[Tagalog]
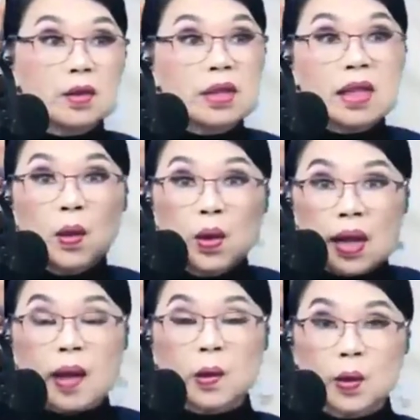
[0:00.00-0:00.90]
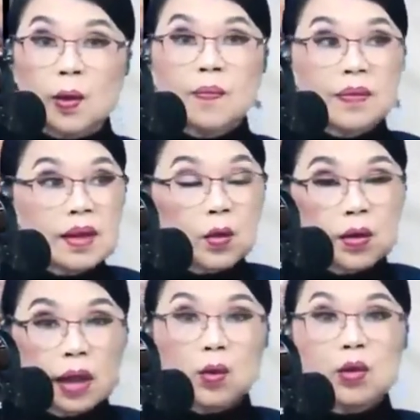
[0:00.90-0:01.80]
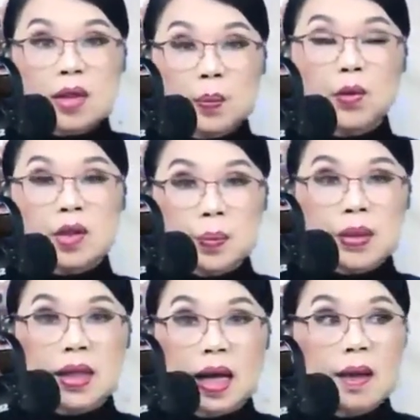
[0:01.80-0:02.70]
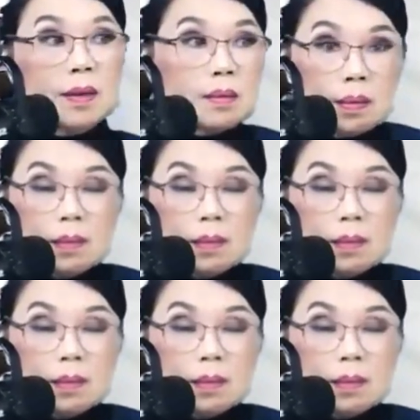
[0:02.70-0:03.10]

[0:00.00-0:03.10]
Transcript: So sigurado, kung nag-usap-usap sila,